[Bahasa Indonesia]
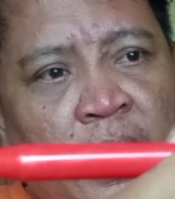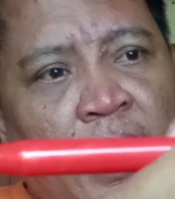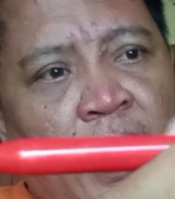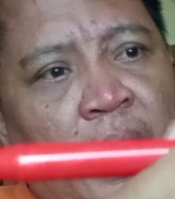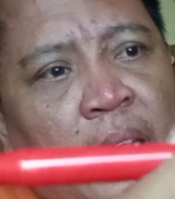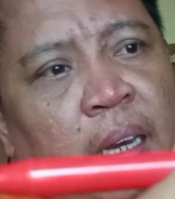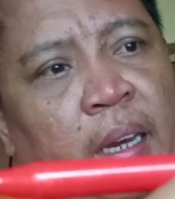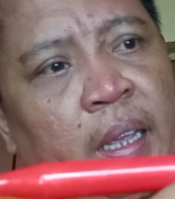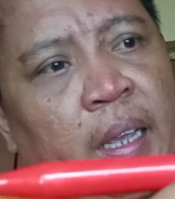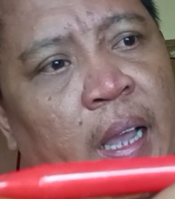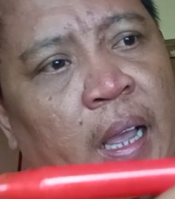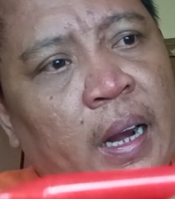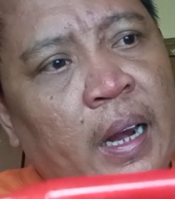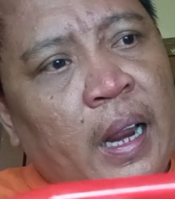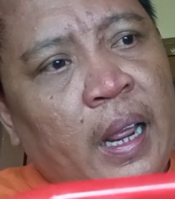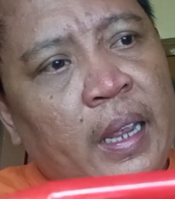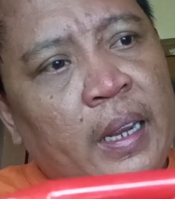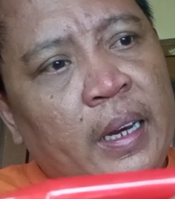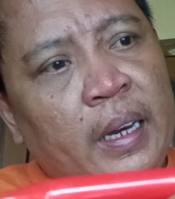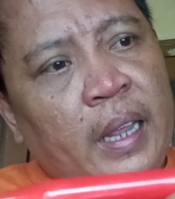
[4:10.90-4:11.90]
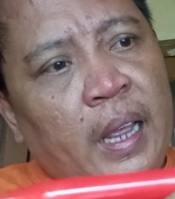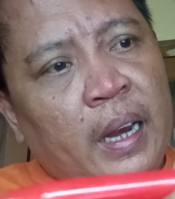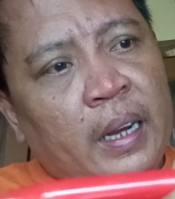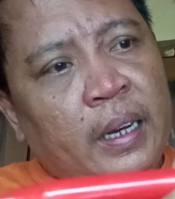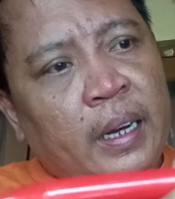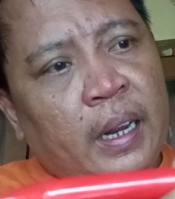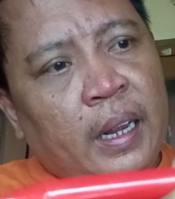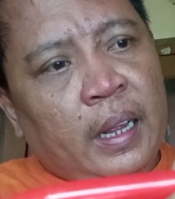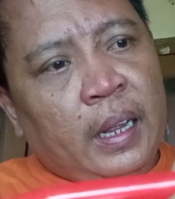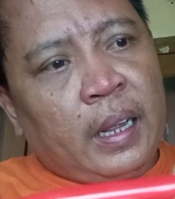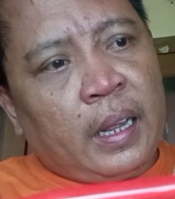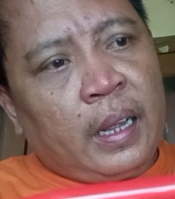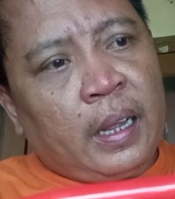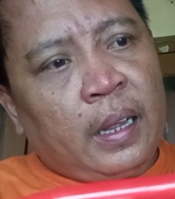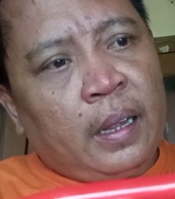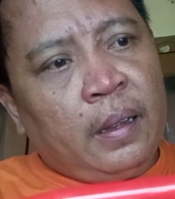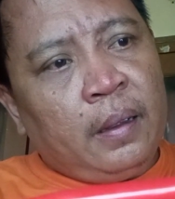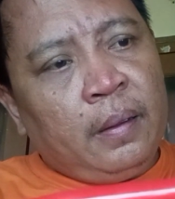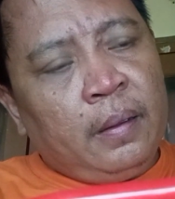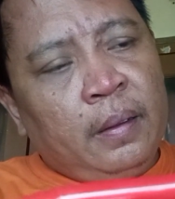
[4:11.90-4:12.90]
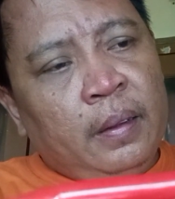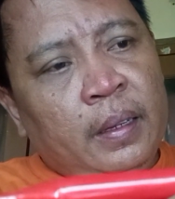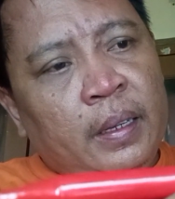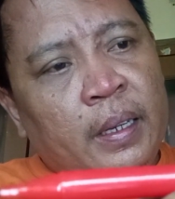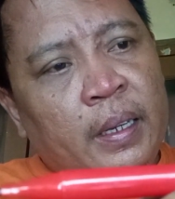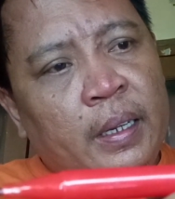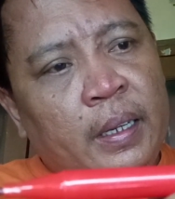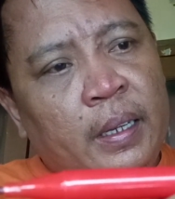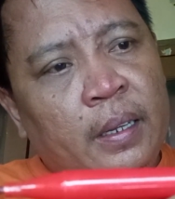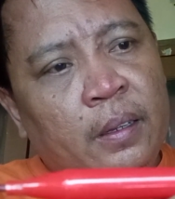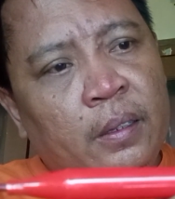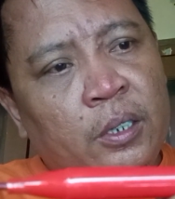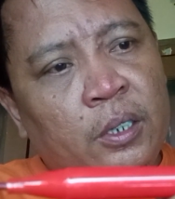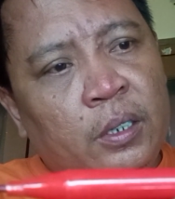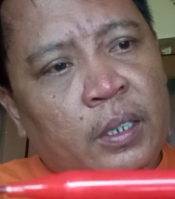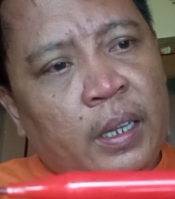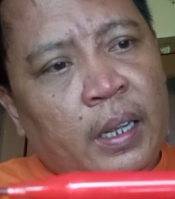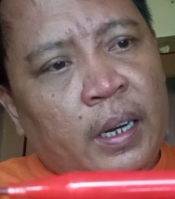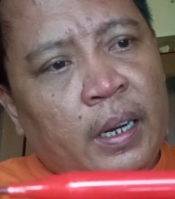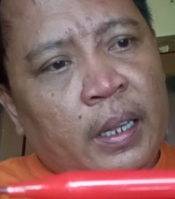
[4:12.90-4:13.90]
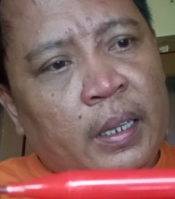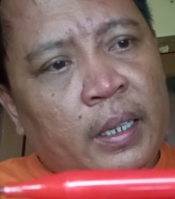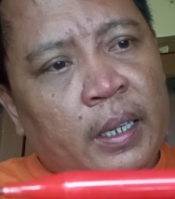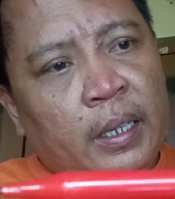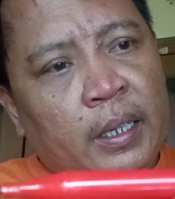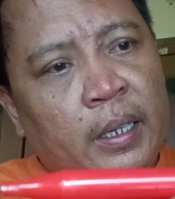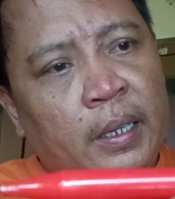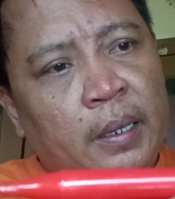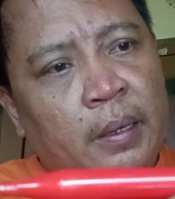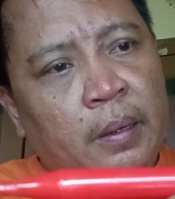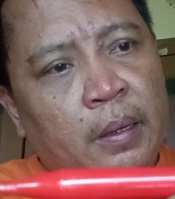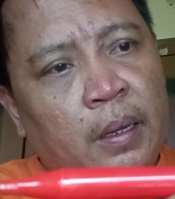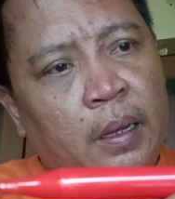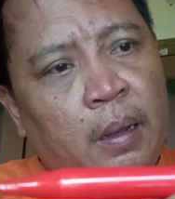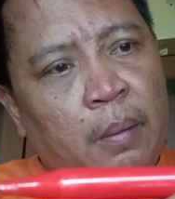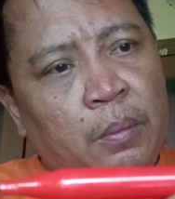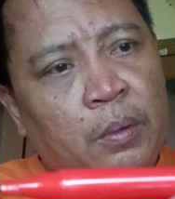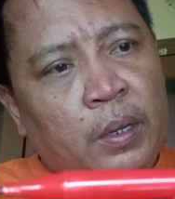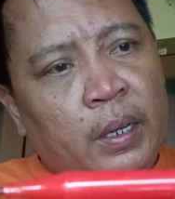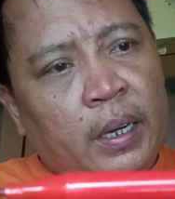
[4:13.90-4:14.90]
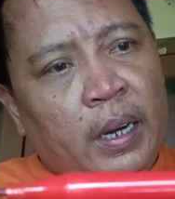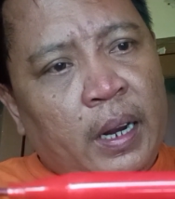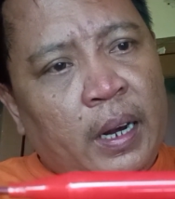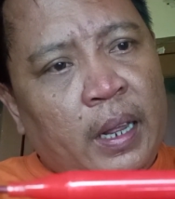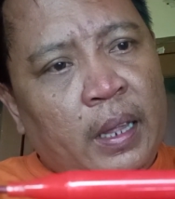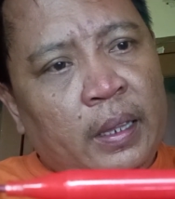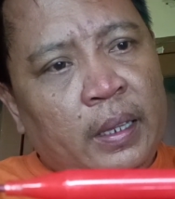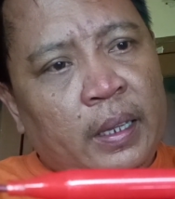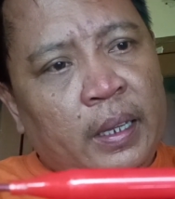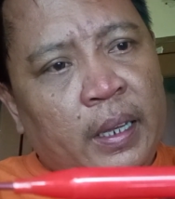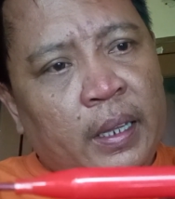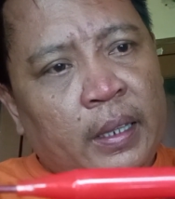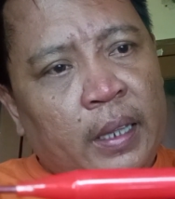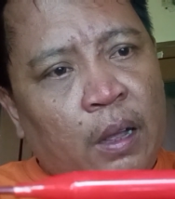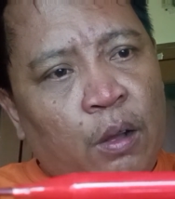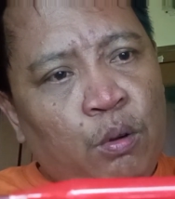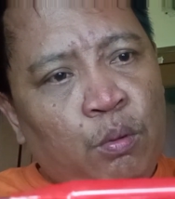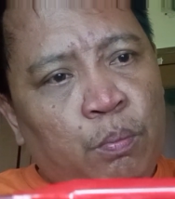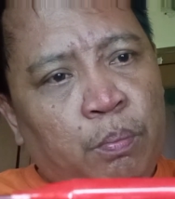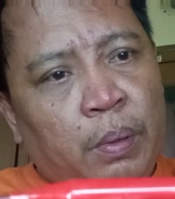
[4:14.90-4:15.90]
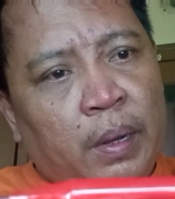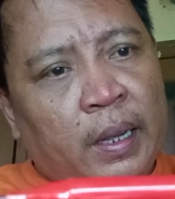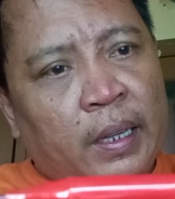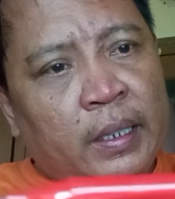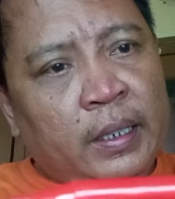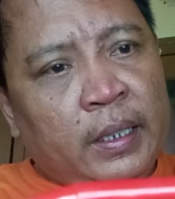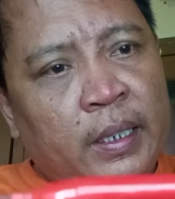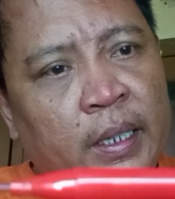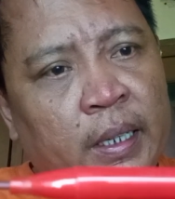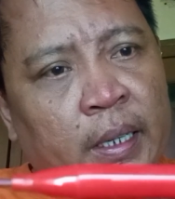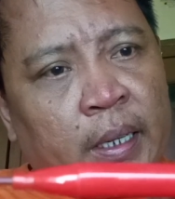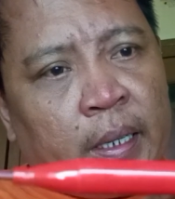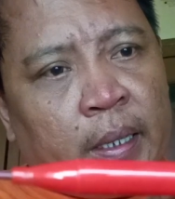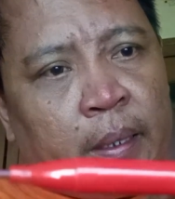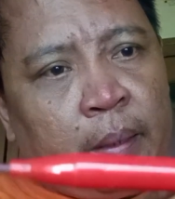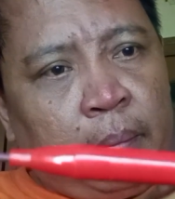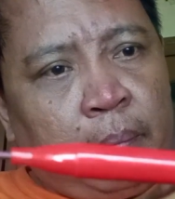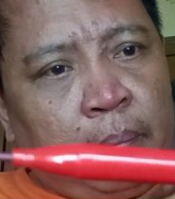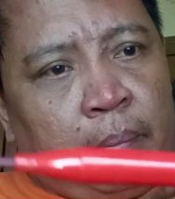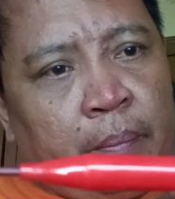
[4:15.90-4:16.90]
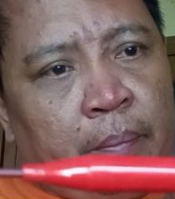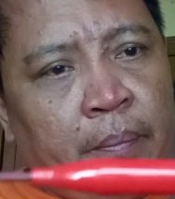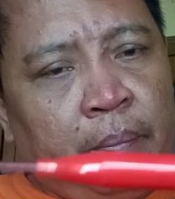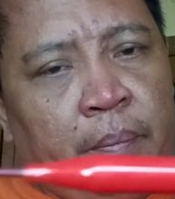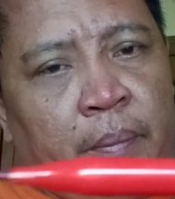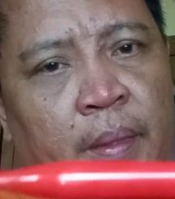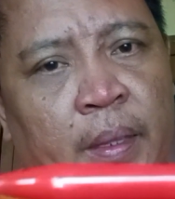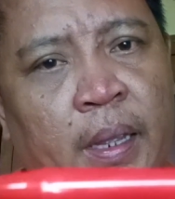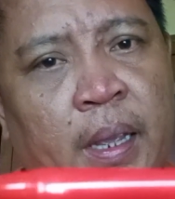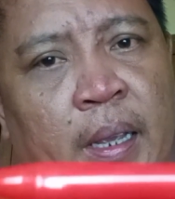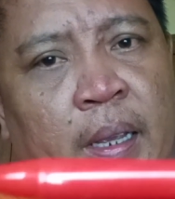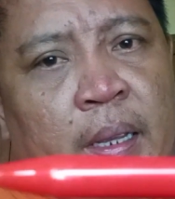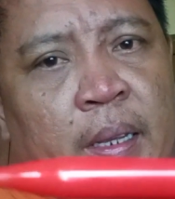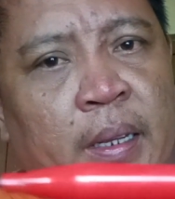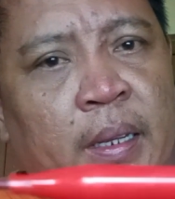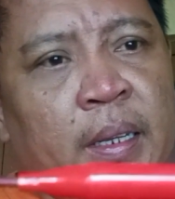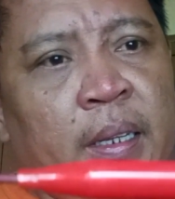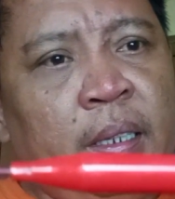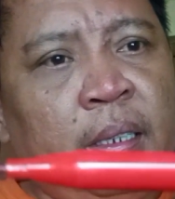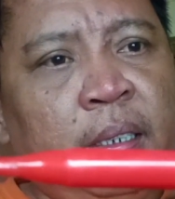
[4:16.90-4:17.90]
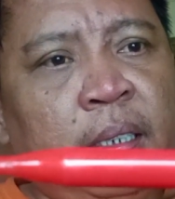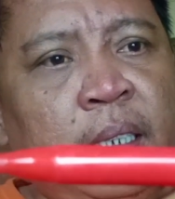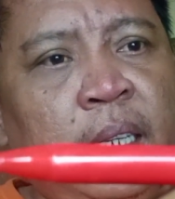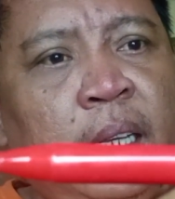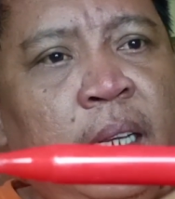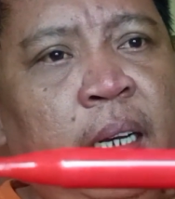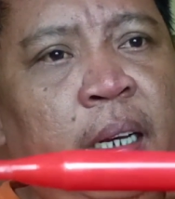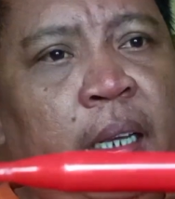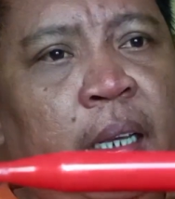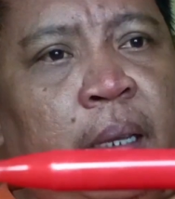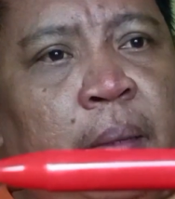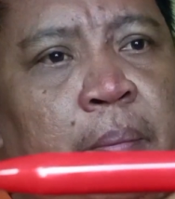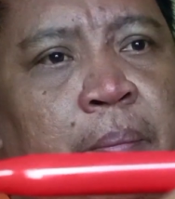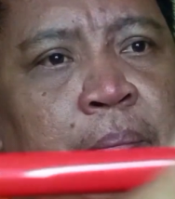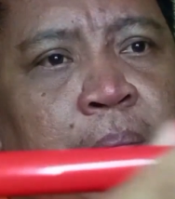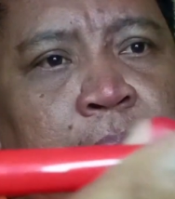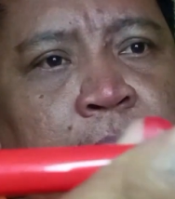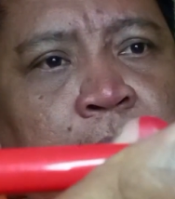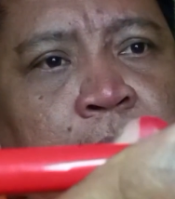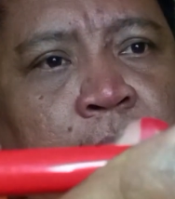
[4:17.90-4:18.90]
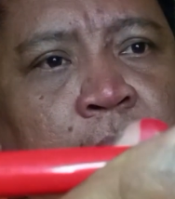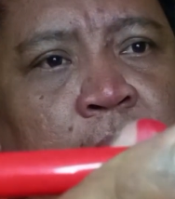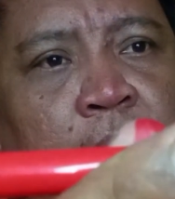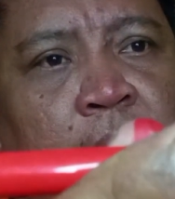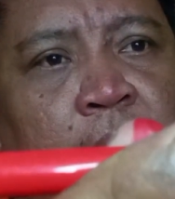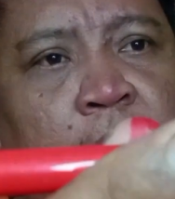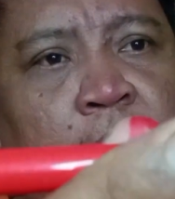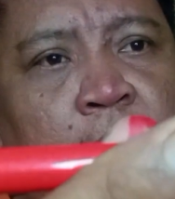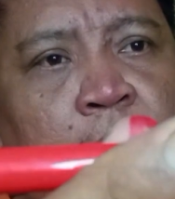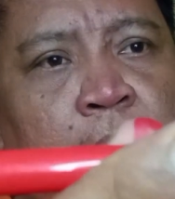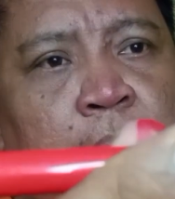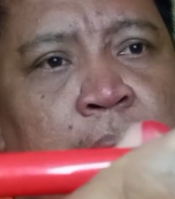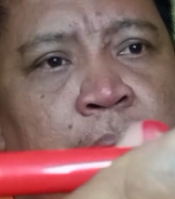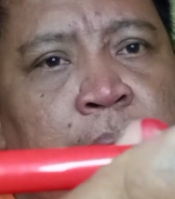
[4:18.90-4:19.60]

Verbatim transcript: nah ini karena ini ada ini ya saudara jadi kemungkinan nanti kita ubah sedikit nah segini ya